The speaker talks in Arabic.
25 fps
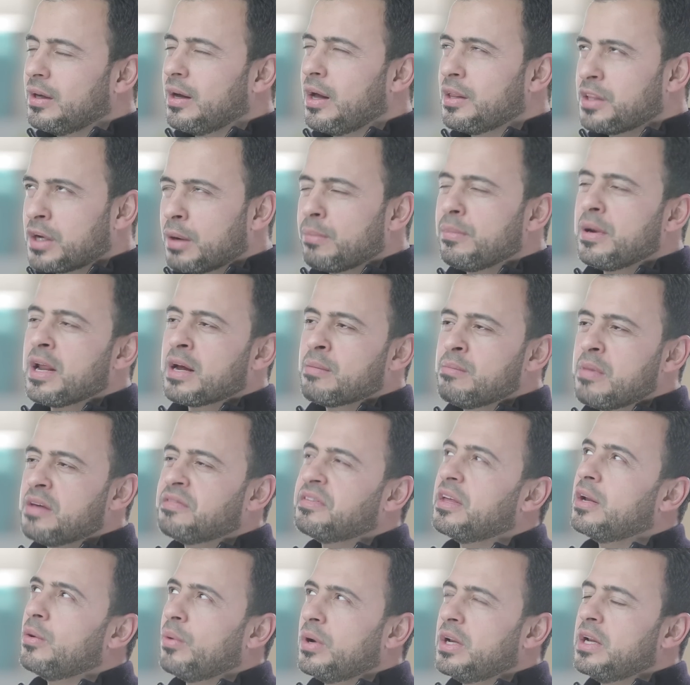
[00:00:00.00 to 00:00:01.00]
هضرب لك
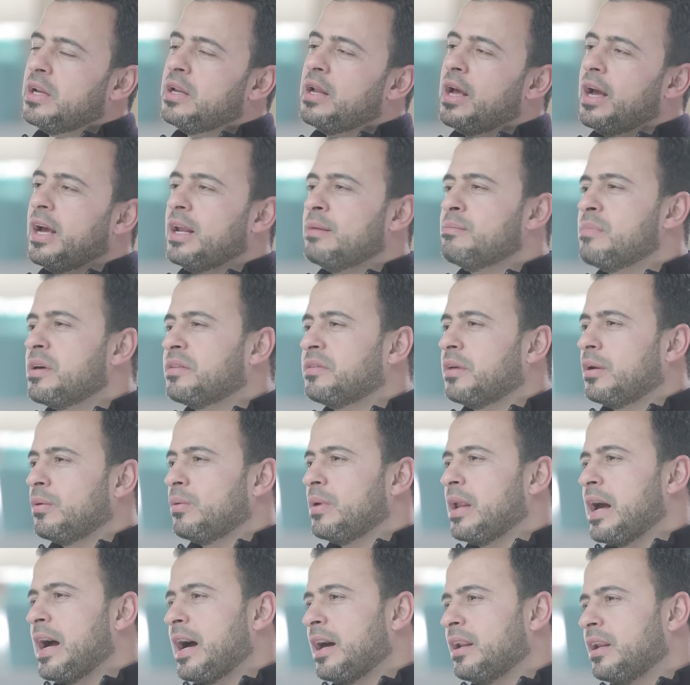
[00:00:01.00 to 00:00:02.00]
مثل ولله المثل
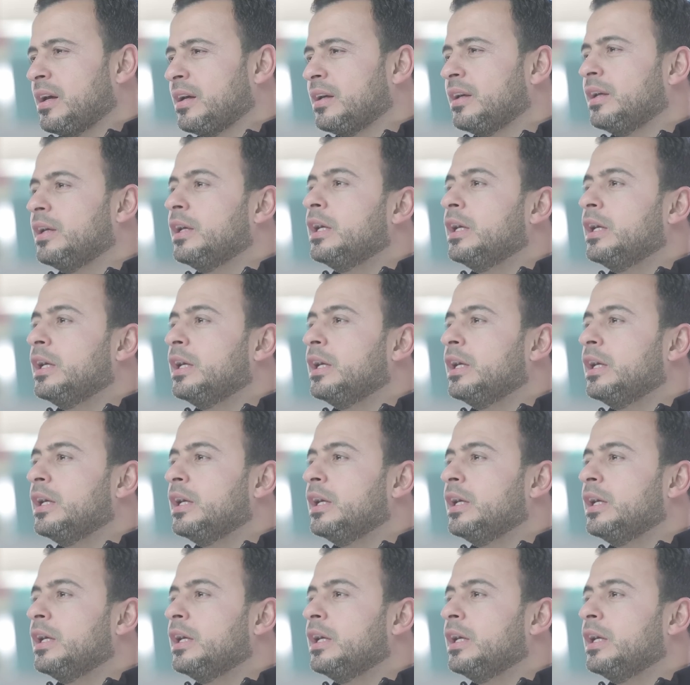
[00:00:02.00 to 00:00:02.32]
الاعلى